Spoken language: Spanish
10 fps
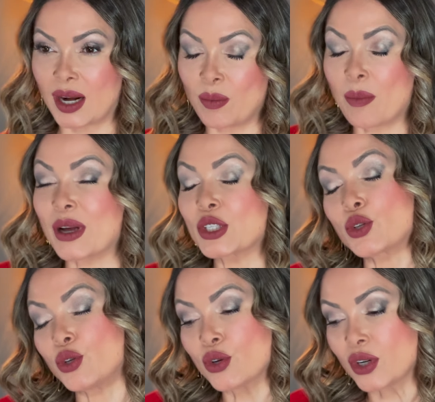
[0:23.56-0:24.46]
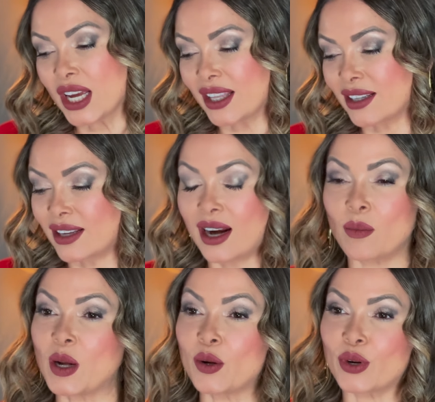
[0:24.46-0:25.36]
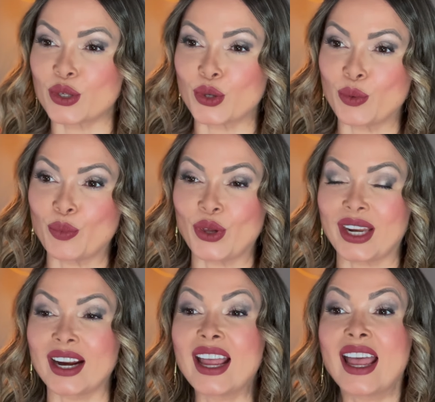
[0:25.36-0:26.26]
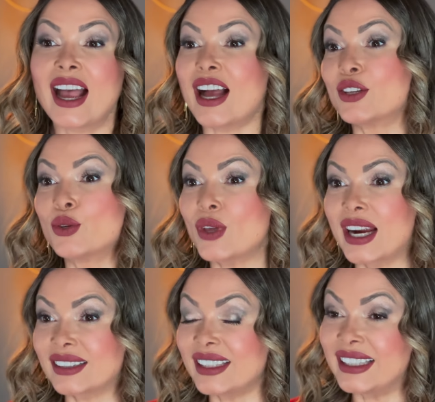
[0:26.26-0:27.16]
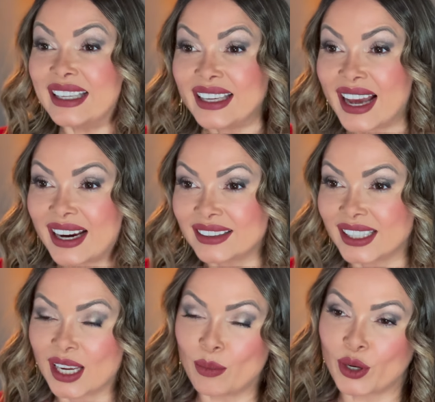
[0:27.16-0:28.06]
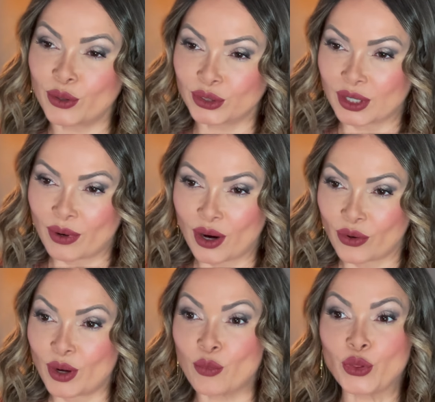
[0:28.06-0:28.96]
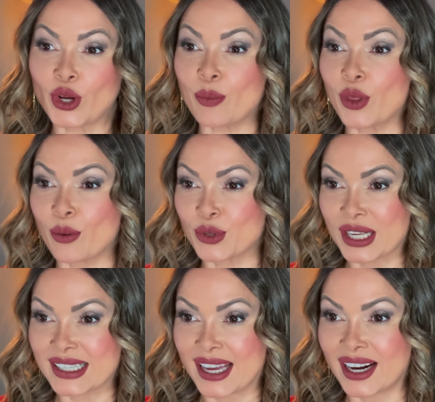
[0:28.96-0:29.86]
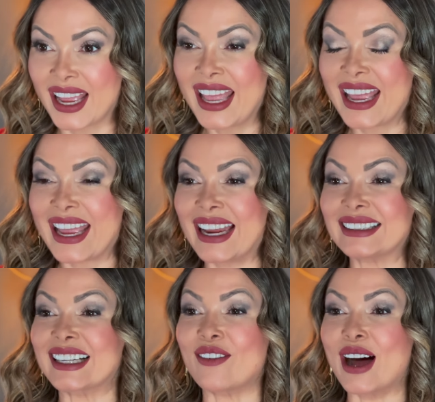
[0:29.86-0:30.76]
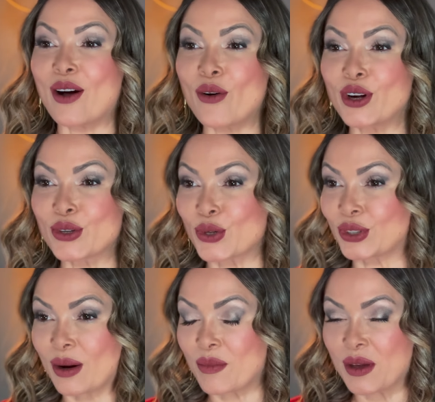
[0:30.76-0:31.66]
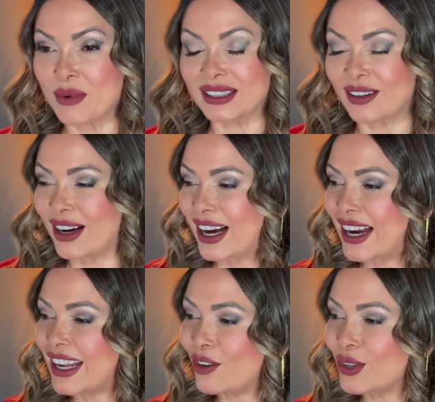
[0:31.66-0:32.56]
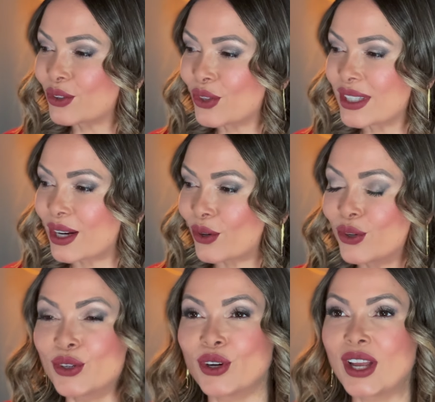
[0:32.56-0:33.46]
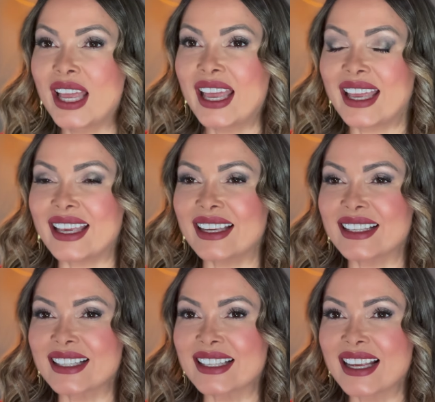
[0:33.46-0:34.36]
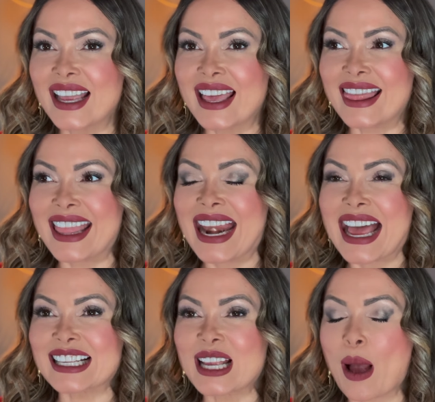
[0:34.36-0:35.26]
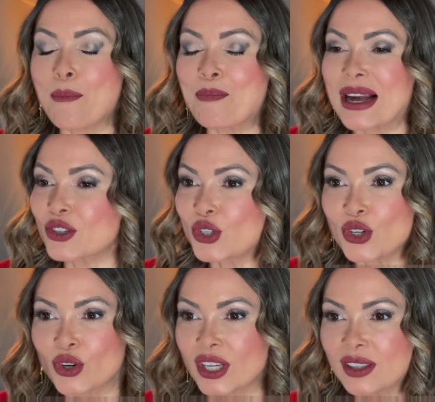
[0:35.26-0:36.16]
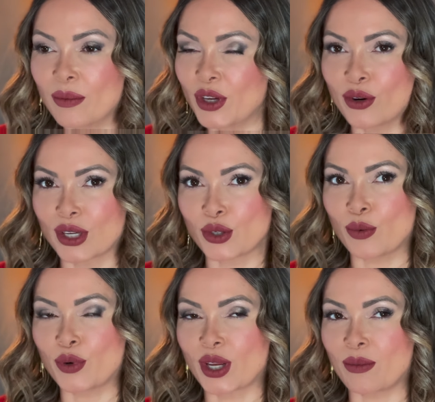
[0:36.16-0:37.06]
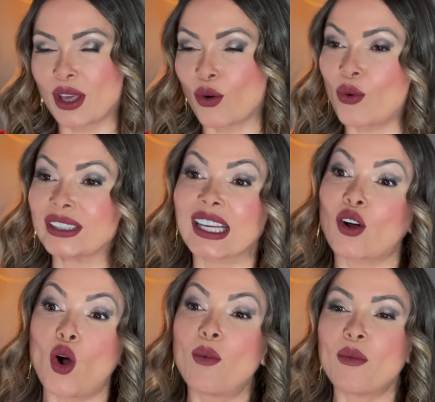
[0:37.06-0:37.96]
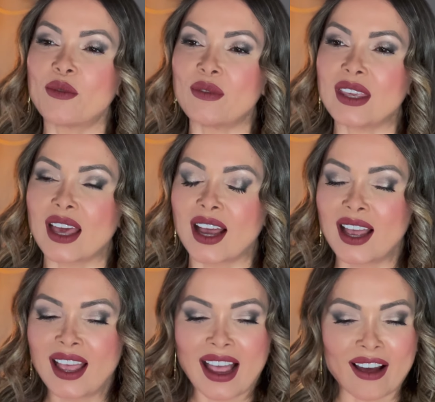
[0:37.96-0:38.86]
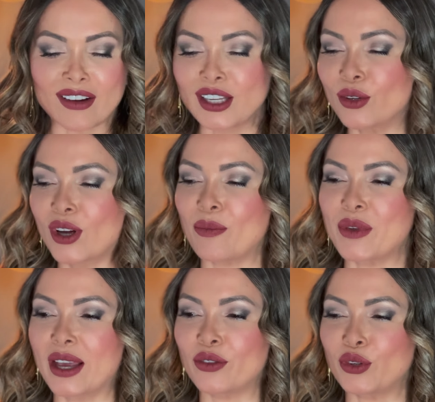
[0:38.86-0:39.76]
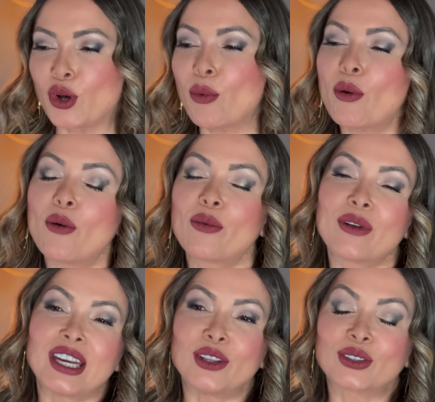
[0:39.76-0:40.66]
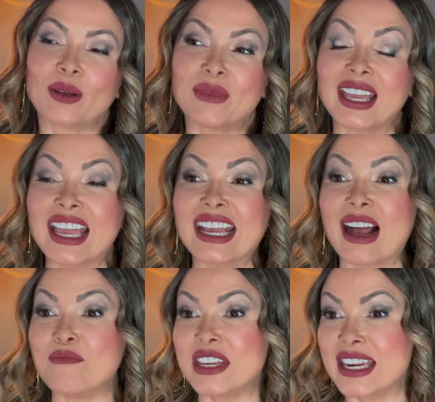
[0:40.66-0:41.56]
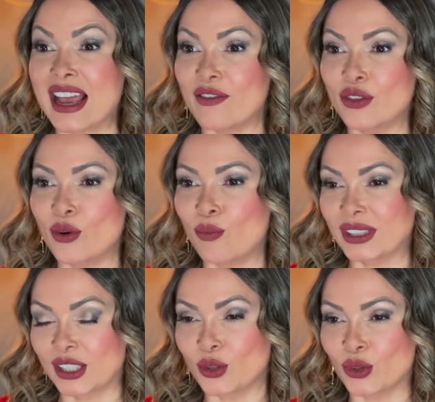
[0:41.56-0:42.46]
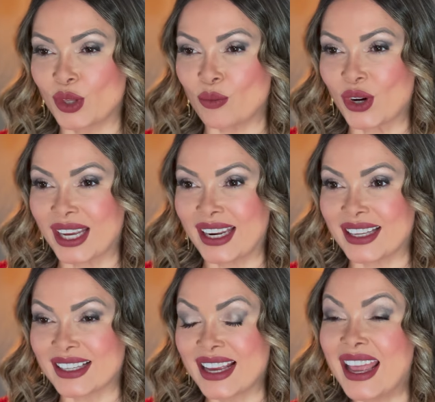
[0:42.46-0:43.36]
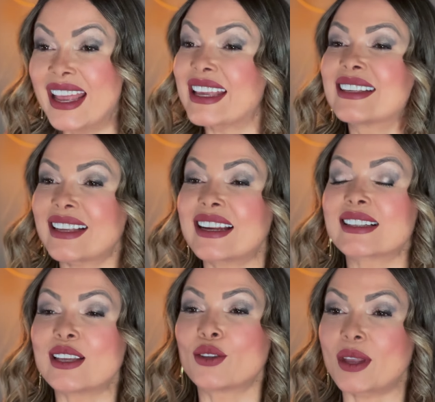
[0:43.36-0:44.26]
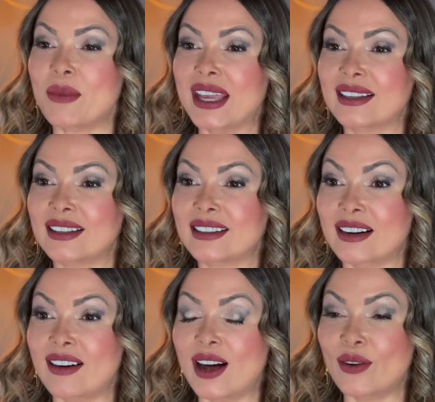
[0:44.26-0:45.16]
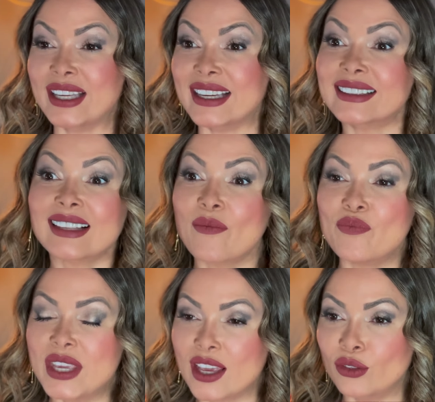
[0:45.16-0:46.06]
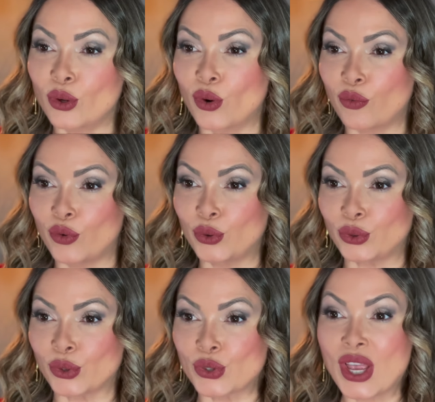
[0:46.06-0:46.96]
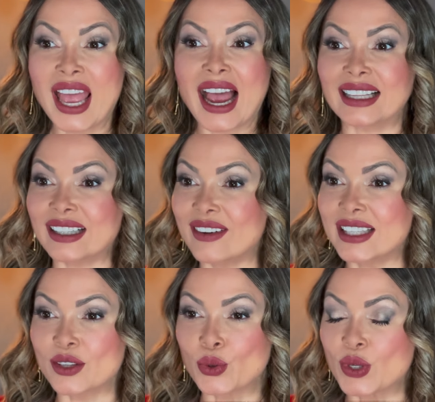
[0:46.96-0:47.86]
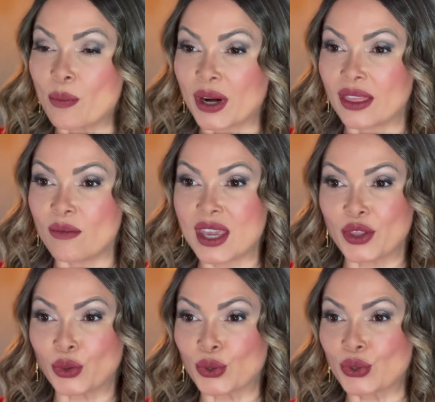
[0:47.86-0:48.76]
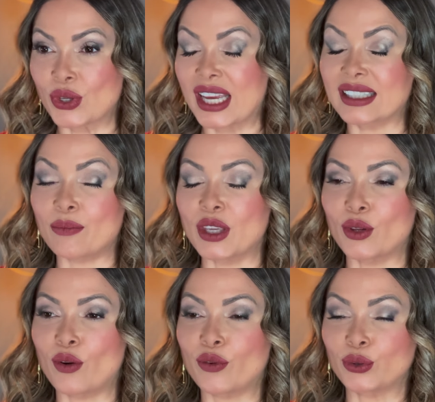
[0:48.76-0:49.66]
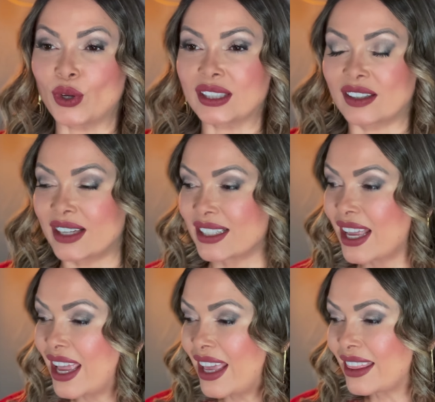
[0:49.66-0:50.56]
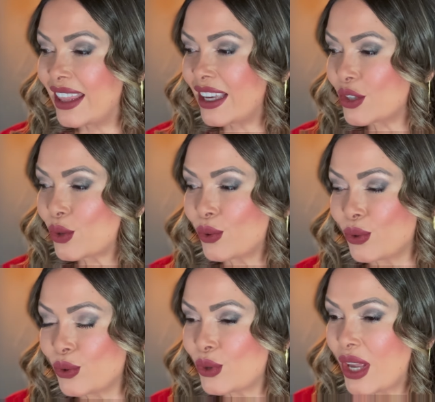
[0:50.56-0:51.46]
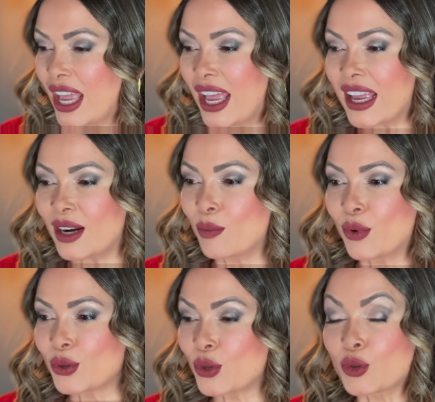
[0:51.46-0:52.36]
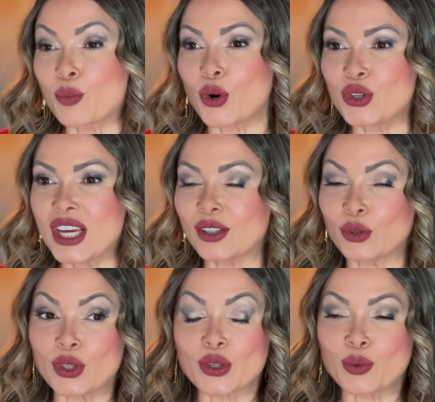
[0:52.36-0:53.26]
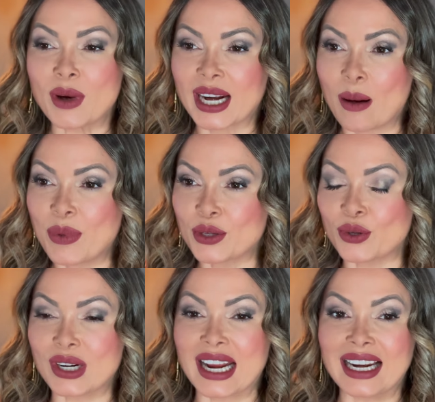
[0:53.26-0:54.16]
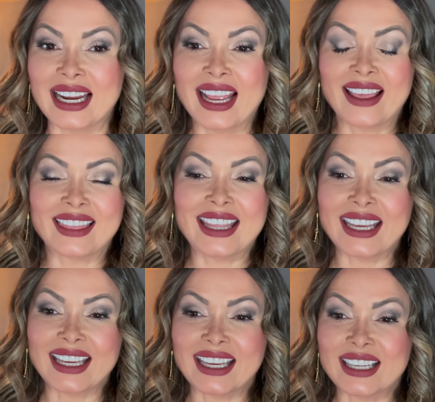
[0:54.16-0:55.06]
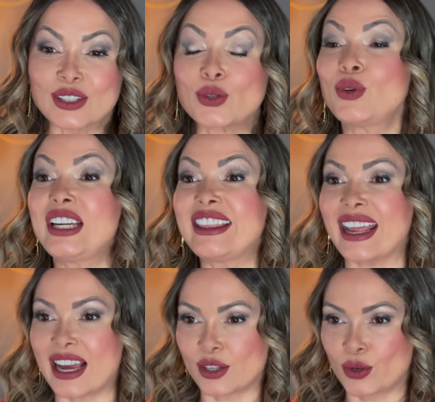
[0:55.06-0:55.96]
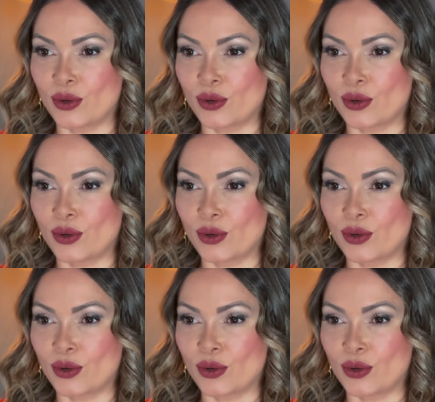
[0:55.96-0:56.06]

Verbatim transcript: Me apasiona desde el alma y el corazón poder ayudarte y guiarte en el mejor trabajo del mundo que podemos hacer, en el trabajo en nosotras mismas. Trabajar en nuestro desarrollo es de las pasiones de mi corazón porque me he dado cuenta cómo mi vida ha venido cambiando y cómo hemos venido también encaminando un batallón de mujeres que están haciendo también este trabajo y que están viendo los frutos a través de sus emprendimientos, están viendo los frutos a través de sus hermosos proyectos, de su marca personal, de su liderazgo.